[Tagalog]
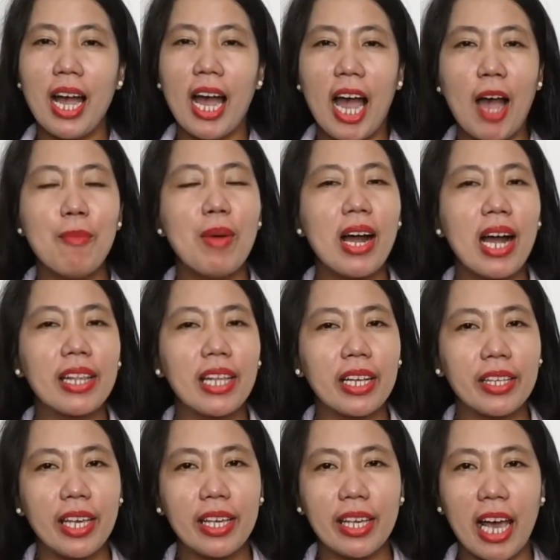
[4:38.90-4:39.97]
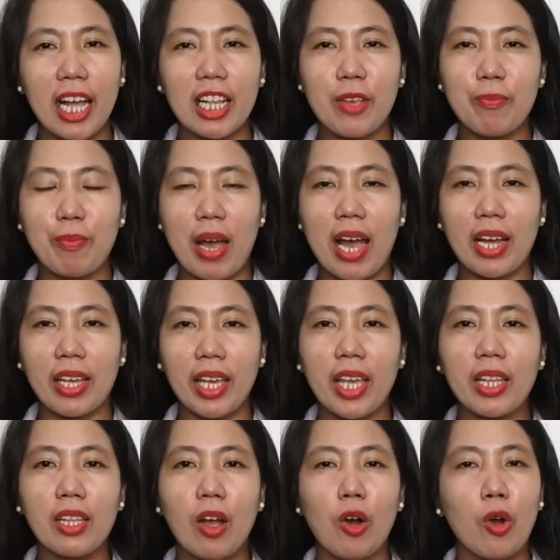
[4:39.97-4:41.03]
ang mga nangyayaring
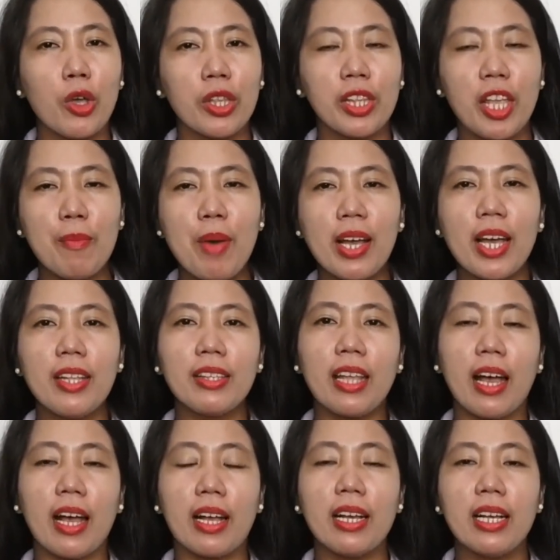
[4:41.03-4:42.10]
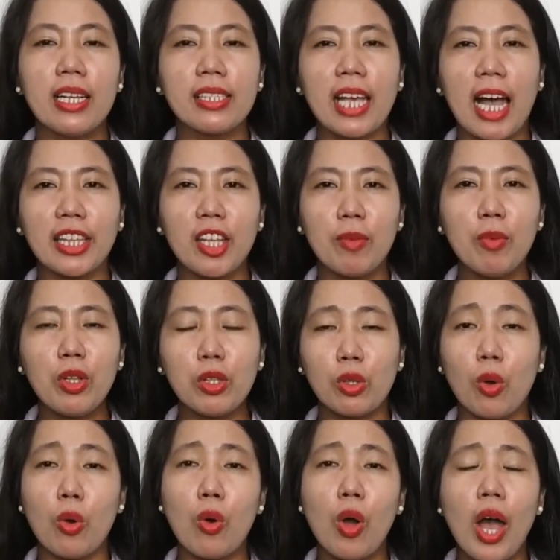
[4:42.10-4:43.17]
pangit o hindi maganda sa ating
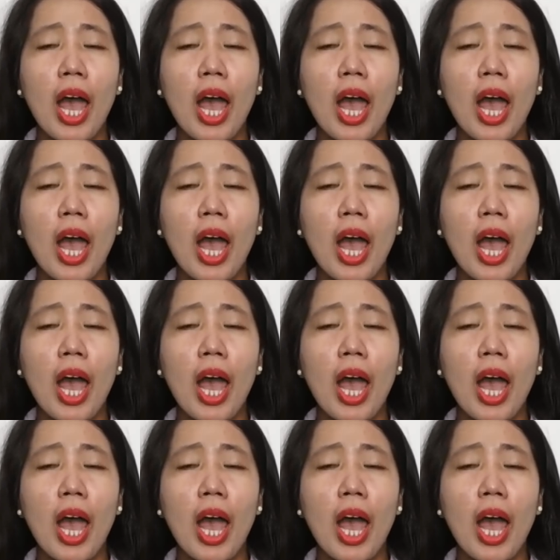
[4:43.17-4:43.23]
mundo